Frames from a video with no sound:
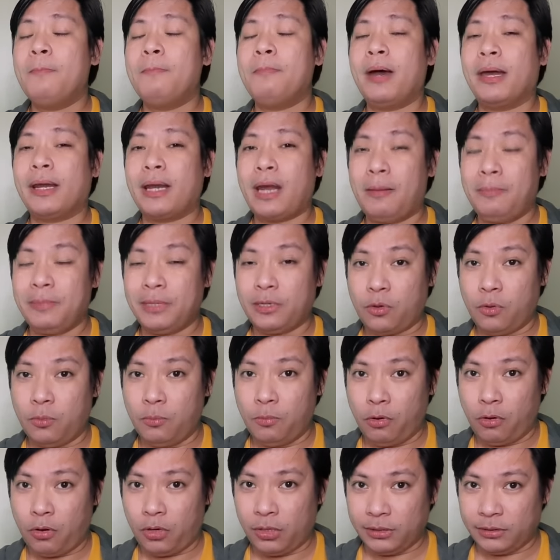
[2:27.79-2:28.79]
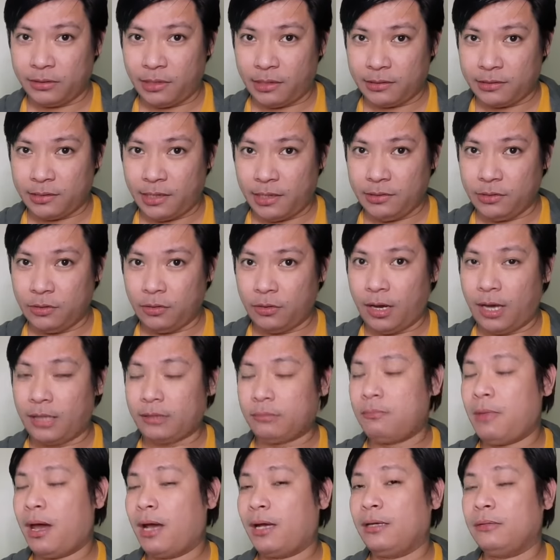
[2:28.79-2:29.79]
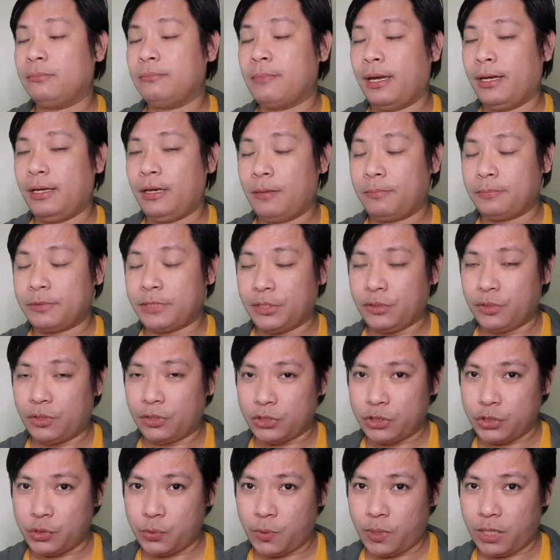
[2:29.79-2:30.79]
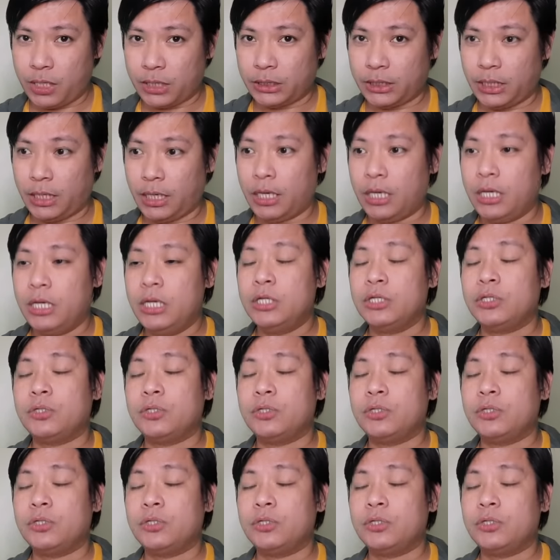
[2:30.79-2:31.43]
maraming kumukontra sa iyo at bakit mailap sa iyo ang swerte.